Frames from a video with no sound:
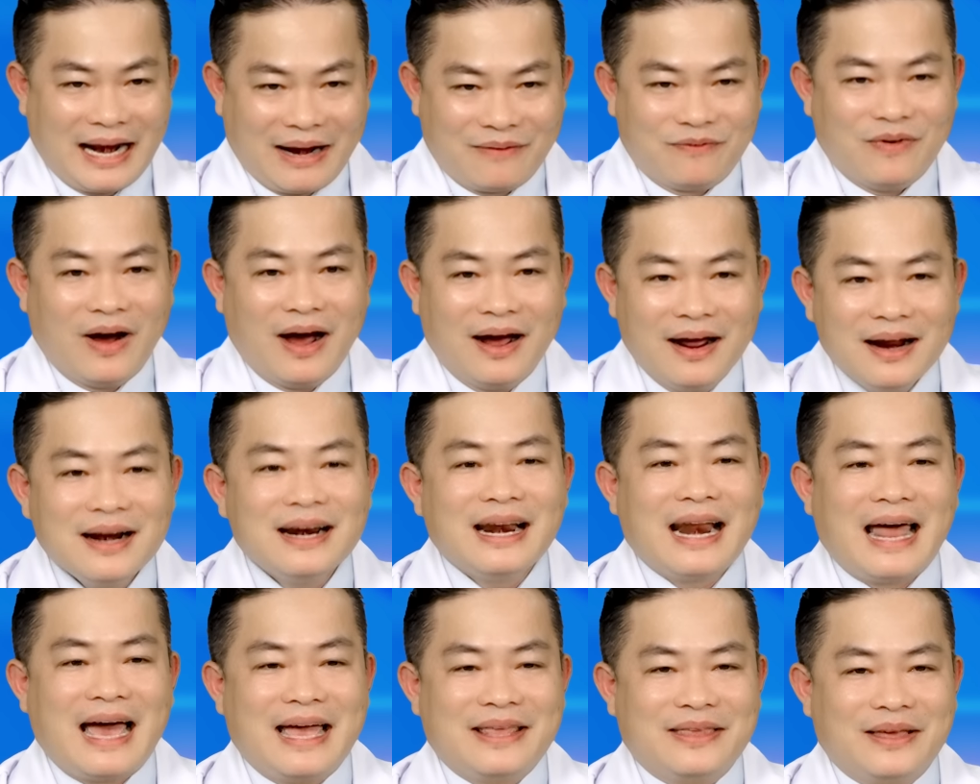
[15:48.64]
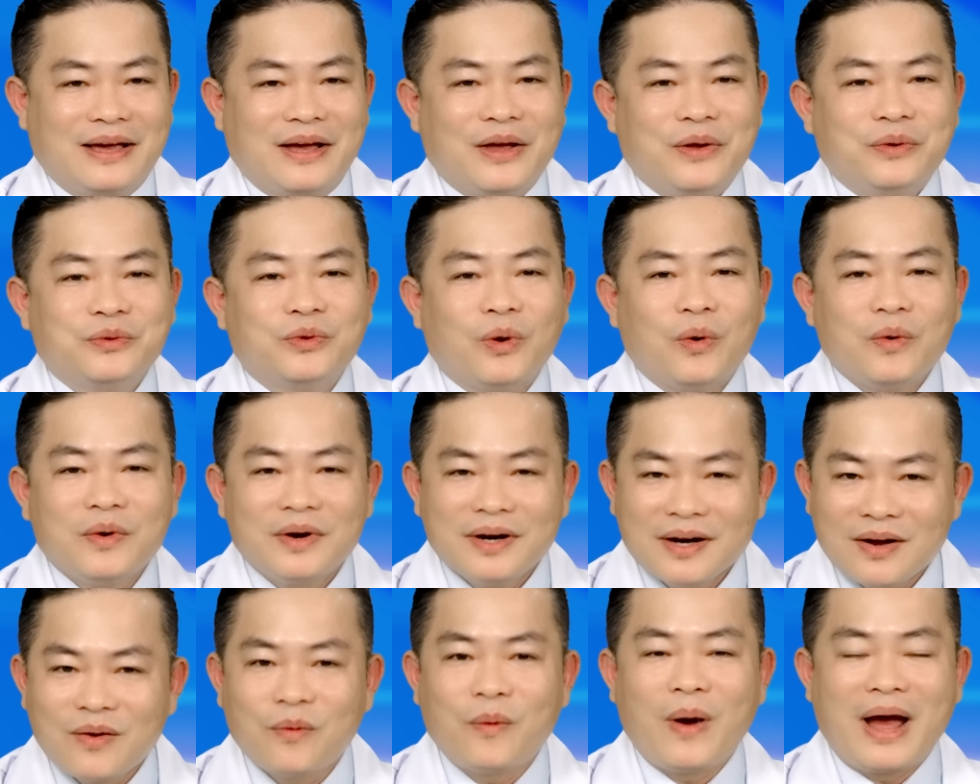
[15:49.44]
vẫn là những cái yếu tố
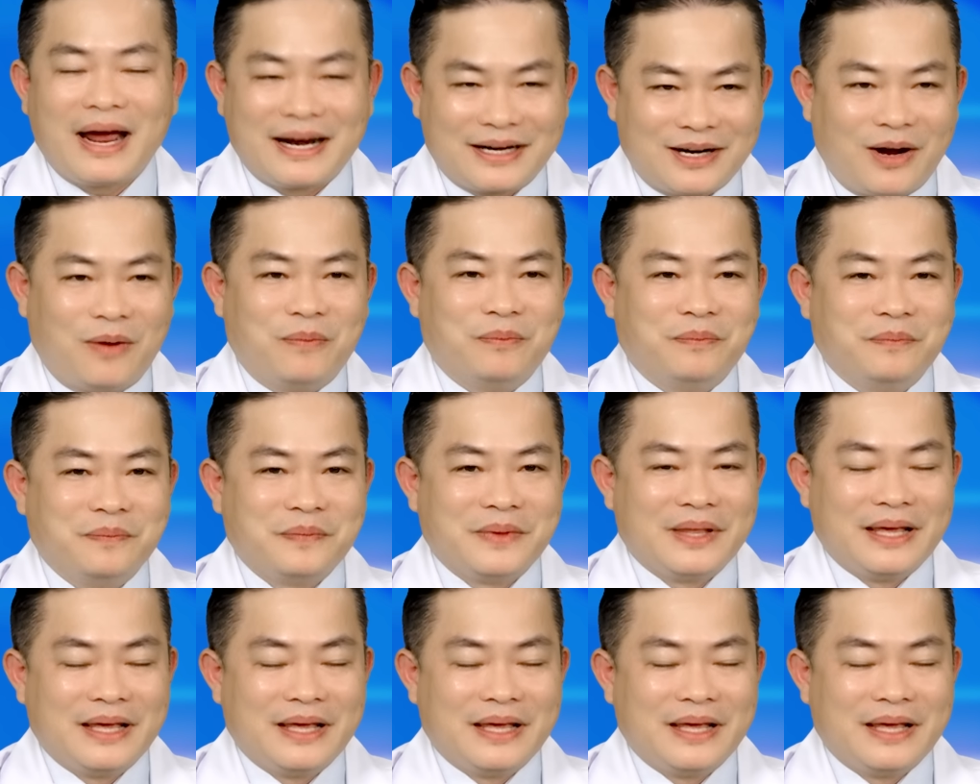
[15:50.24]
rất quan trọng,